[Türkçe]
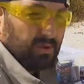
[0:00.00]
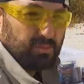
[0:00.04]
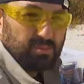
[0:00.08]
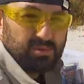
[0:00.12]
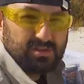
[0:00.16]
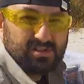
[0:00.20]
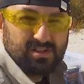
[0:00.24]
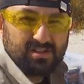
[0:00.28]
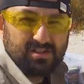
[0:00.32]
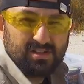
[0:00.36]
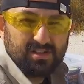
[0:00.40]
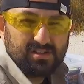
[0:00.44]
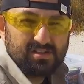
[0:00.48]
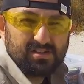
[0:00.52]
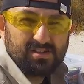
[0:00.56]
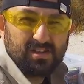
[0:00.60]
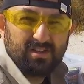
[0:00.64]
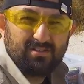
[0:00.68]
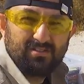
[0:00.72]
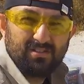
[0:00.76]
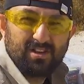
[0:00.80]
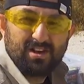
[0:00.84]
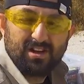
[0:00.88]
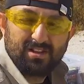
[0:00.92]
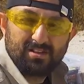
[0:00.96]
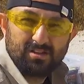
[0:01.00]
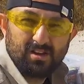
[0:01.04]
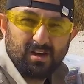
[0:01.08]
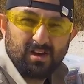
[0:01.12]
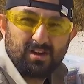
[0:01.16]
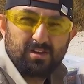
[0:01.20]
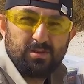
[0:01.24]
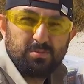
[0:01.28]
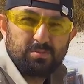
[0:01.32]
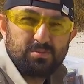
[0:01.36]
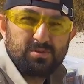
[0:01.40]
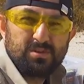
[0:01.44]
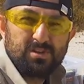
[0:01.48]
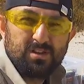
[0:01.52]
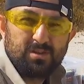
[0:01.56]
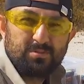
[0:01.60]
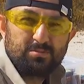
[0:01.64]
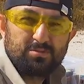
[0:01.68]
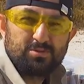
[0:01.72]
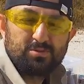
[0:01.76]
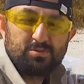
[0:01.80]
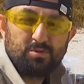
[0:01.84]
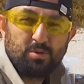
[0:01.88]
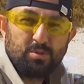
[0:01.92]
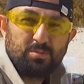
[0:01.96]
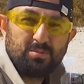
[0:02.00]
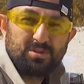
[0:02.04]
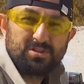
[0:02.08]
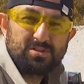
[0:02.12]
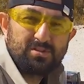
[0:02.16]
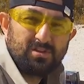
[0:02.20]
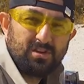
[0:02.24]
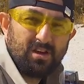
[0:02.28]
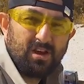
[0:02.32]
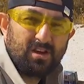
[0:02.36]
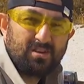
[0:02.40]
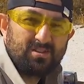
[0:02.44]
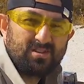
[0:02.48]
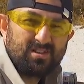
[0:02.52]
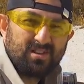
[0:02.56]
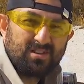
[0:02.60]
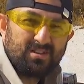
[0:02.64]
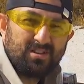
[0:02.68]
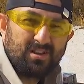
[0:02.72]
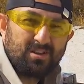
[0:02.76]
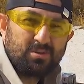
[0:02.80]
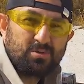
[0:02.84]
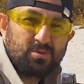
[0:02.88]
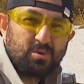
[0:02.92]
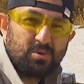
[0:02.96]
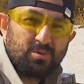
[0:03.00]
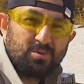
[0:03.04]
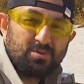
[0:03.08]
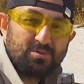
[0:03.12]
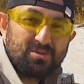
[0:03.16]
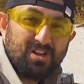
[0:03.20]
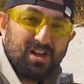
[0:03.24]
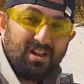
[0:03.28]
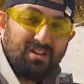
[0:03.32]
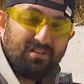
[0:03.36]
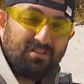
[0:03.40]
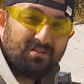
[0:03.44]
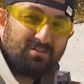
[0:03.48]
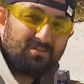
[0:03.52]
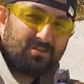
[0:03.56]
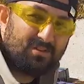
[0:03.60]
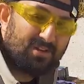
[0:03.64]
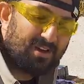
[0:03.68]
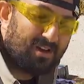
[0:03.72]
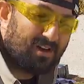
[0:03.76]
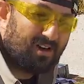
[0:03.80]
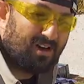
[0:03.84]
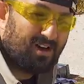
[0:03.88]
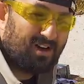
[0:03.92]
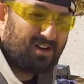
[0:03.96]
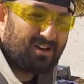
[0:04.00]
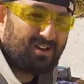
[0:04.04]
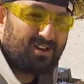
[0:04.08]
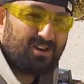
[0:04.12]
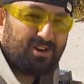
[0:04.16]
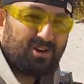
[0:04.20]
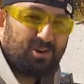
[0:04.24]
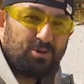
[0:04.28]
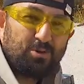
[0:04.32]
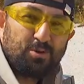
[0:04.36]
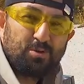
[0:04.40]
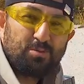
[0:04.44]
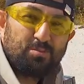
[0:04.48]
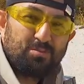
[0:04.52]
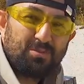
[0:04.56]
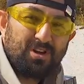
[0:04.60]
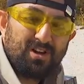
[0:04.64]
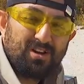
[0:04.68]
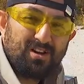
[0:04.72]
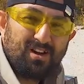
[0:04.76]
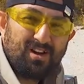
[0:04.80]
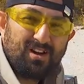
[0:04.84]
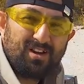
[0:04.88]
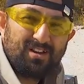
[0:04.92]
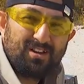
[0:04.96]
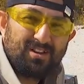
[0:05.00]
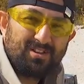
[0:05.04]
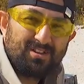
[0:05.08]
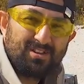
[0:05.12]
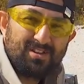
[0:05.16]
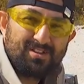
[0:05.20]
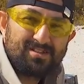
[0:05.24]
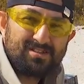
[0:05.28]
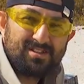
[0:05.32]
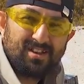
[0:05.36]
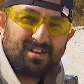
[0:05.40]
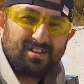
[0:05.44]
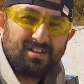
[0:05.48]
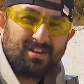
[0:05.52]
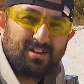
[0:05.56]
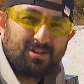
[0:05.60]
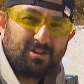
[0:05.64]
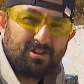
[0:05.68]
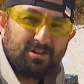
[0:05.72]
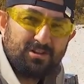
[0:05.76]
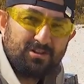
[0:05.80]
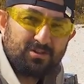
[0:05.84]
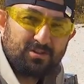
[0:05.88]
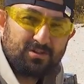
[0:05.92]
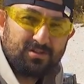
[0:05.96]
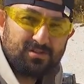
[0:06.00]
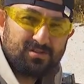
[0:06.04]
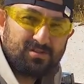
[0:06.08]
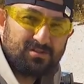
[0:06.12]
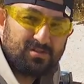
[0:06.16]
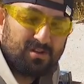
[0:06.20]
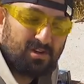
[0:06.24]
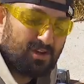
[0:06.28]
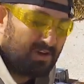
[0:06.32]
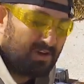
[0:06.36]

Bize destek veren takipçilerimizin olması gerçekten çok güzel ve harika yorumlar, harika destekler alıyoruz.